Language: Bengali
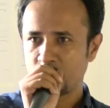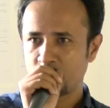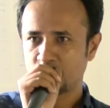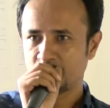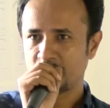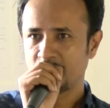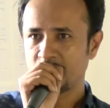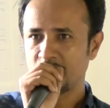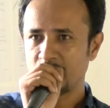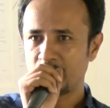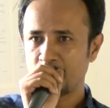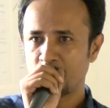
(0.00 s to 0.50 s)

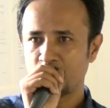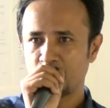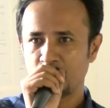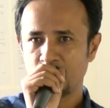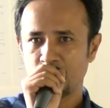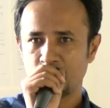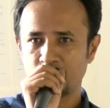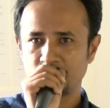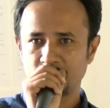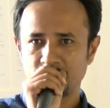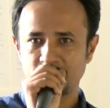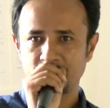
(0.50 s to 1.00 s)
রোগীকে
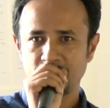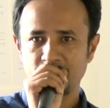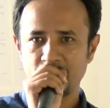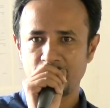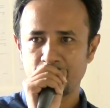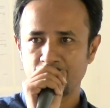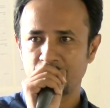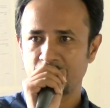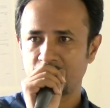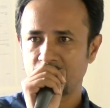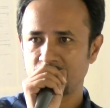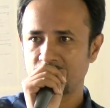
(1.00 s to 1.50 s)
বিনামূল্যে চিকিৎসা
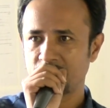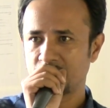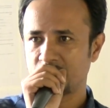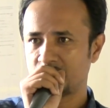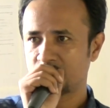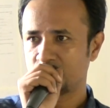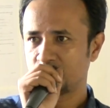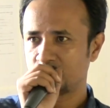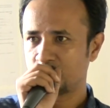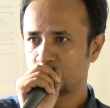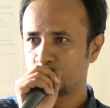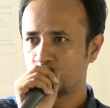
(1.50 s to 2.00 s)
ও ওষুধ
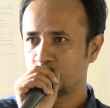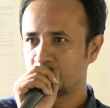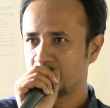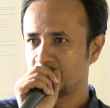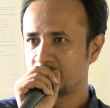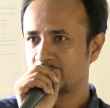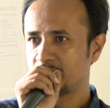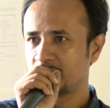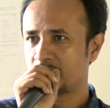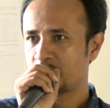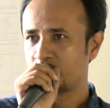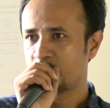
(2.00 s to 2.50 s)
বিতরণের
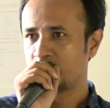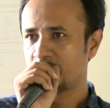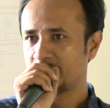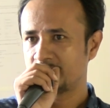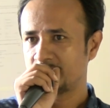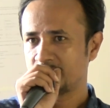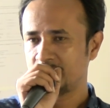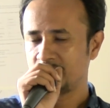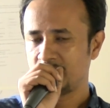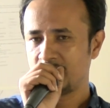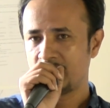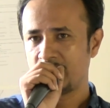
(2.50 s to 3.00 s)
পাশাপাশি
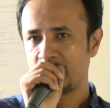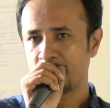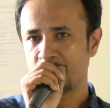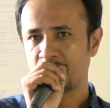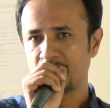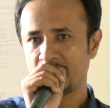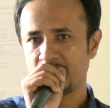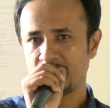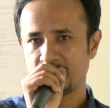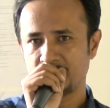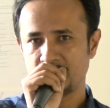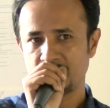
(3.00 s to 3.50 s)

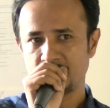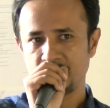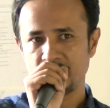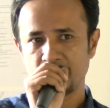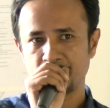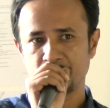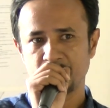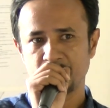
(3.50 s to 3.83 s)
সত্তর জন রোগীর